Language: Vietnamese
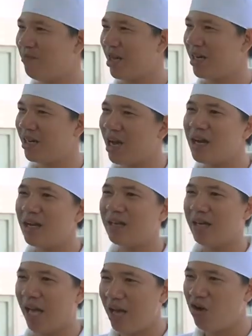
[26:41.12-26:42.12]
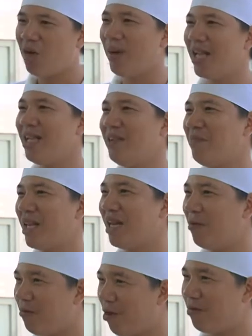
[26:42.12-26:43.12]
mình rất nể cô Bính mình
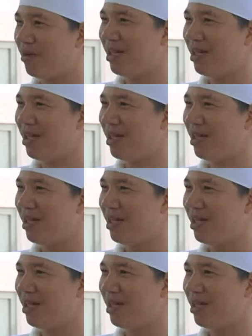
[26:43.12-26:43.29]
rất phục